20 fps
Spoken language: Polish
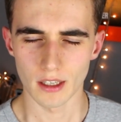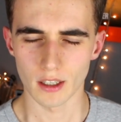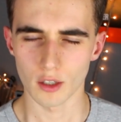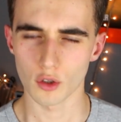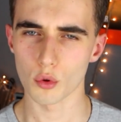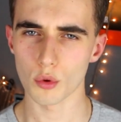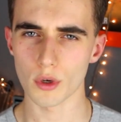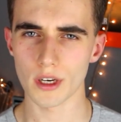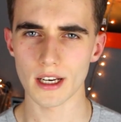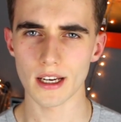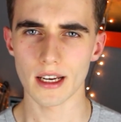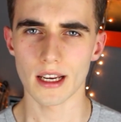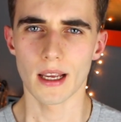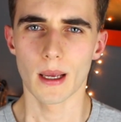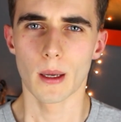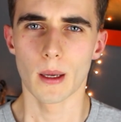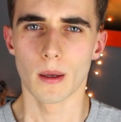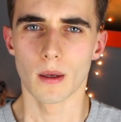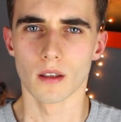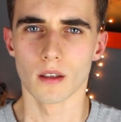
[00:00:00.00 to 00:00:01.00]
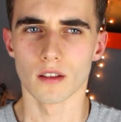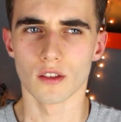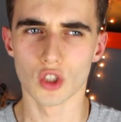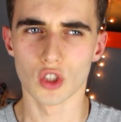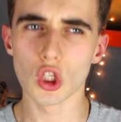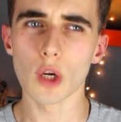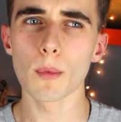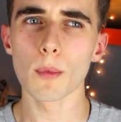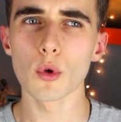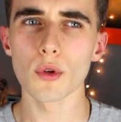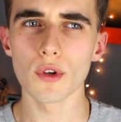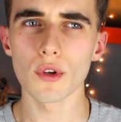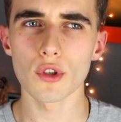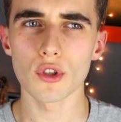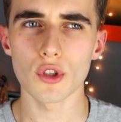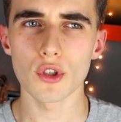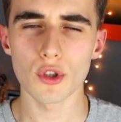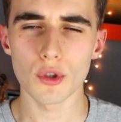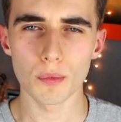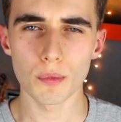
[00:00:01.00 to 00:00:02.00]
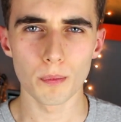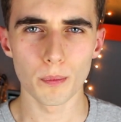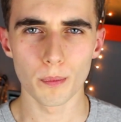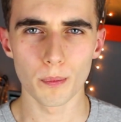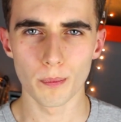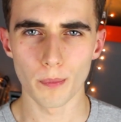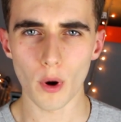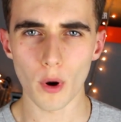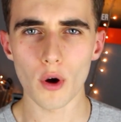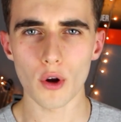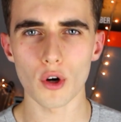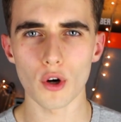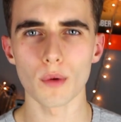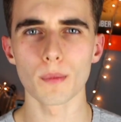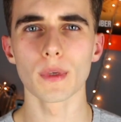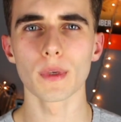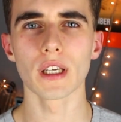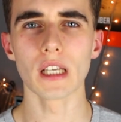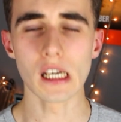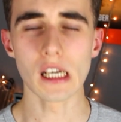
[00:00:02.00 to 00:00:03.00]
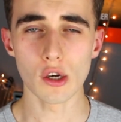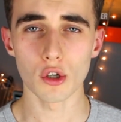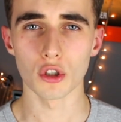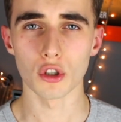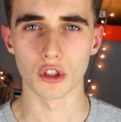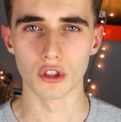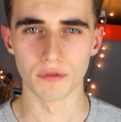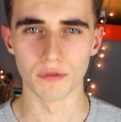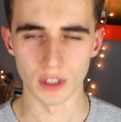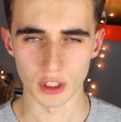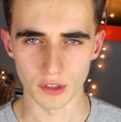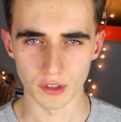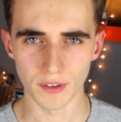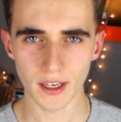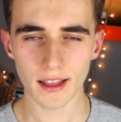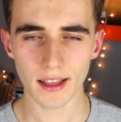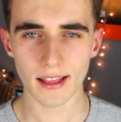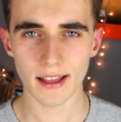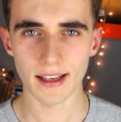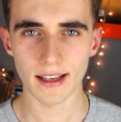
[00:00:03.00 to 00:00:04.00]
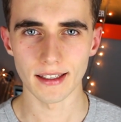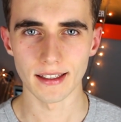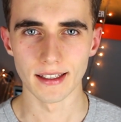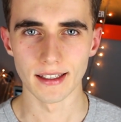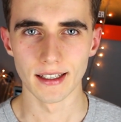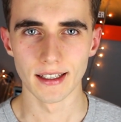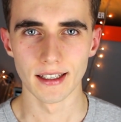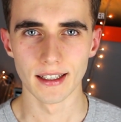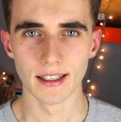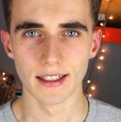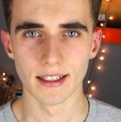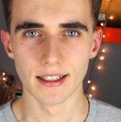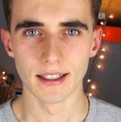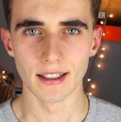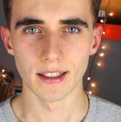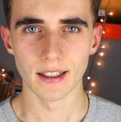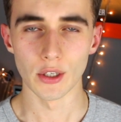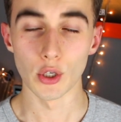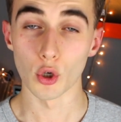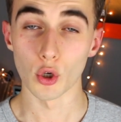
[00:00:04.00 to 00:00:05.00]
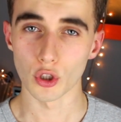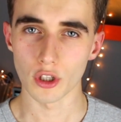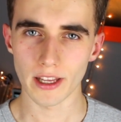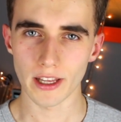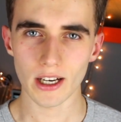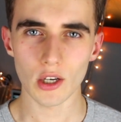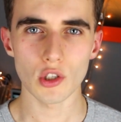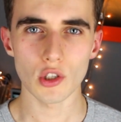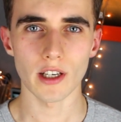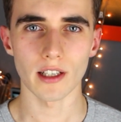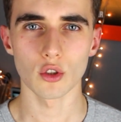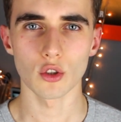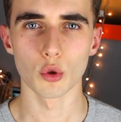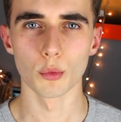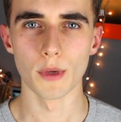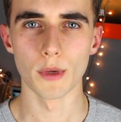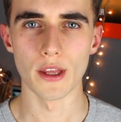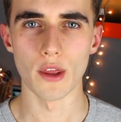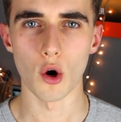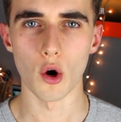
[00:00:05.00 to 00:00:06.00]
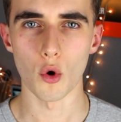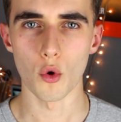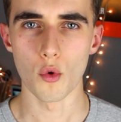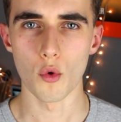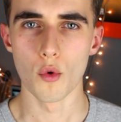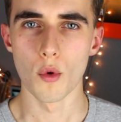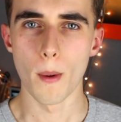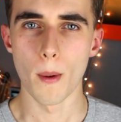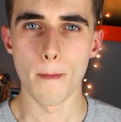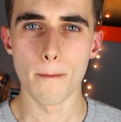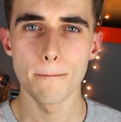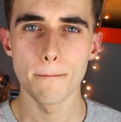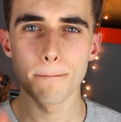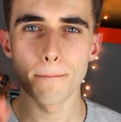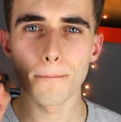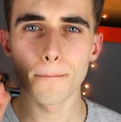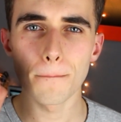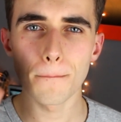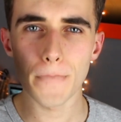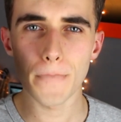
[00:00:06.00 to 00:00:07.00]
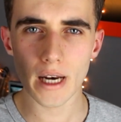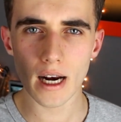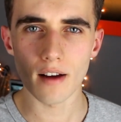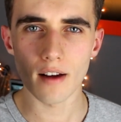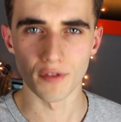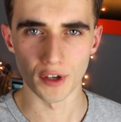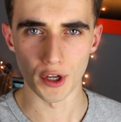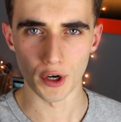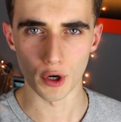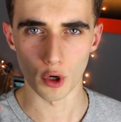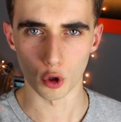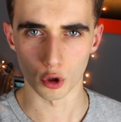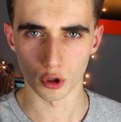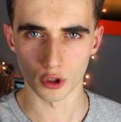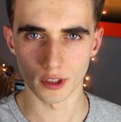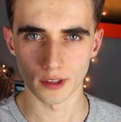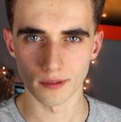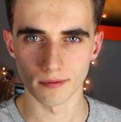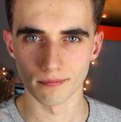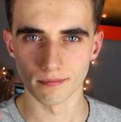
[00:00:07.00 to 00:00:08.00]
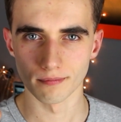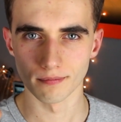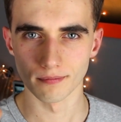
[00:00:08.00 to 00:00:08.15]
który zdobył dość sporą ilość wyświetleń i od tego czasu minął prawie rok.